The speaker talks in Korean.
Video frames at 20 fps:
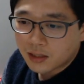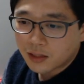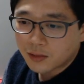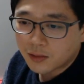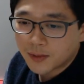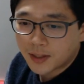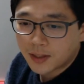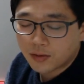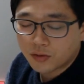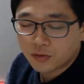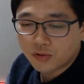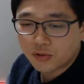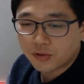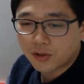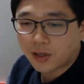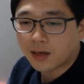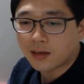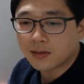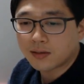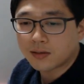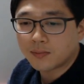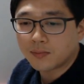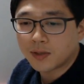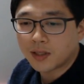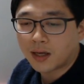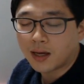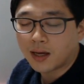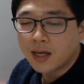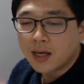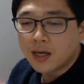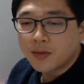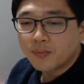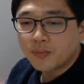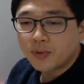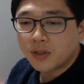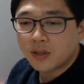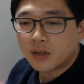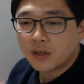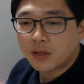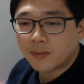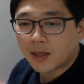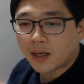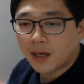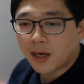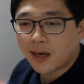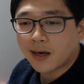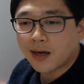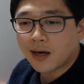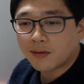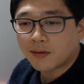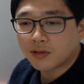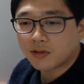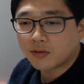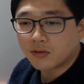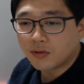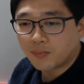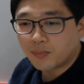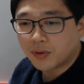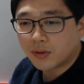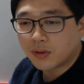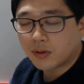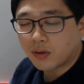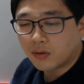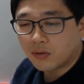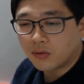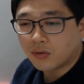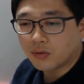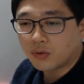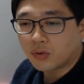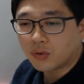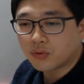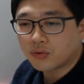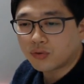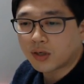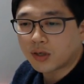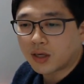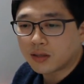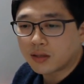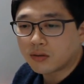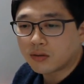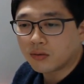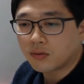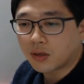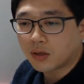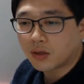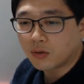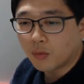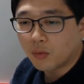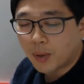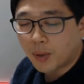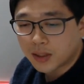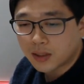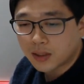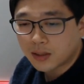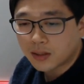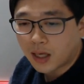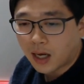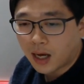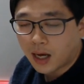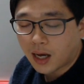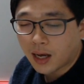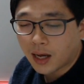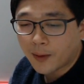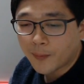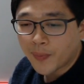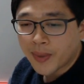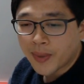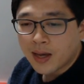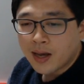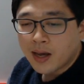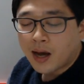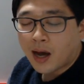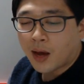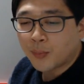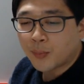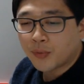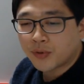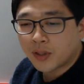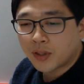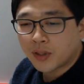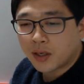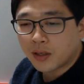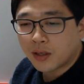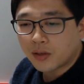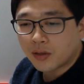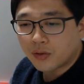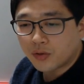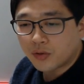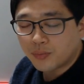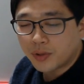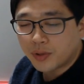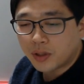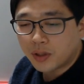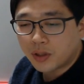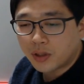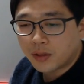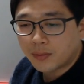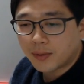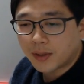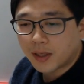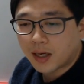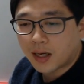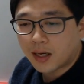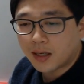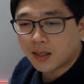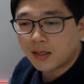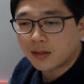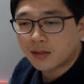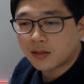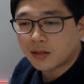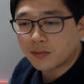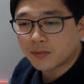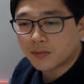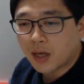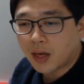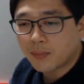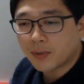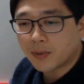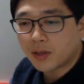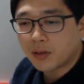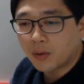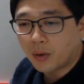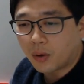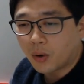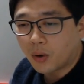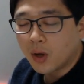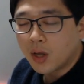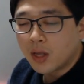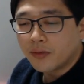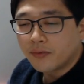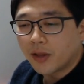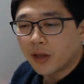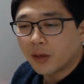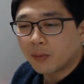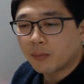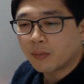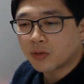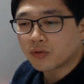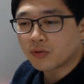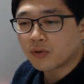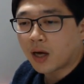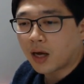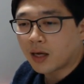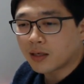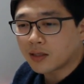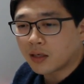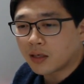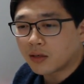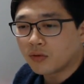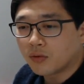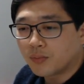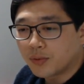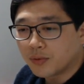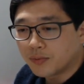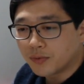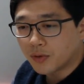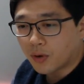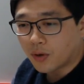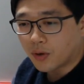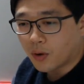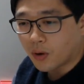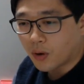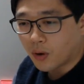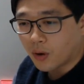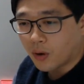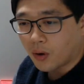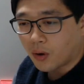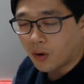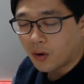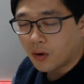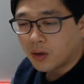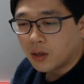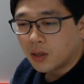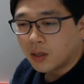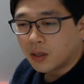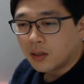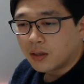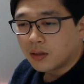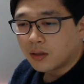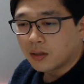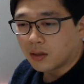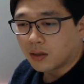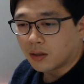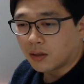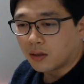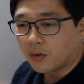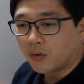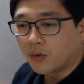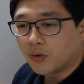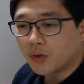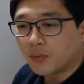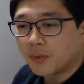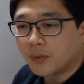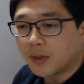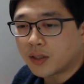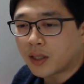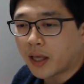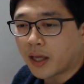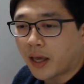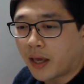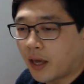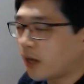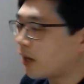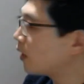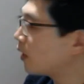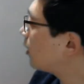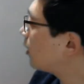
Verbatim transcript: 그 밑에도 줄 다 껐습니다. BLBK 값이 높을 경우 토출가스 온도가 높아진다. 암모니아의 경우 BLB가 1.31로 냉매 중 가장 높음으로 어, 거기 밑에